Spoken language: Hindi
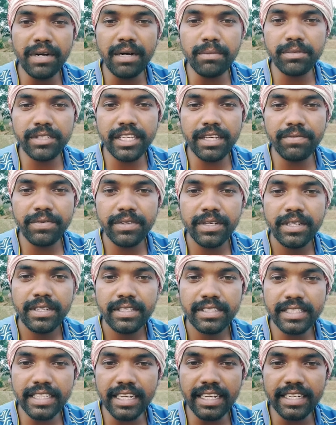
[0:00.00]
बामसेफ
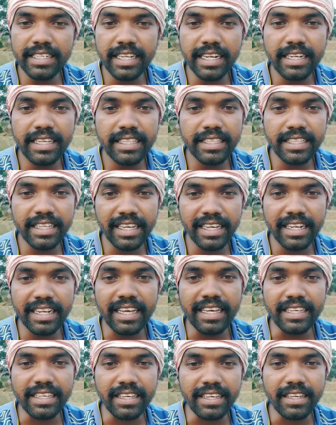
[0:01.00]
संगठन ही
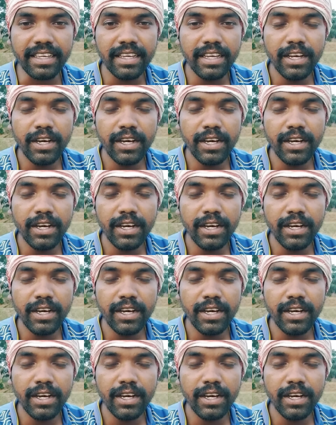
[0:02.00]
तिंगना है के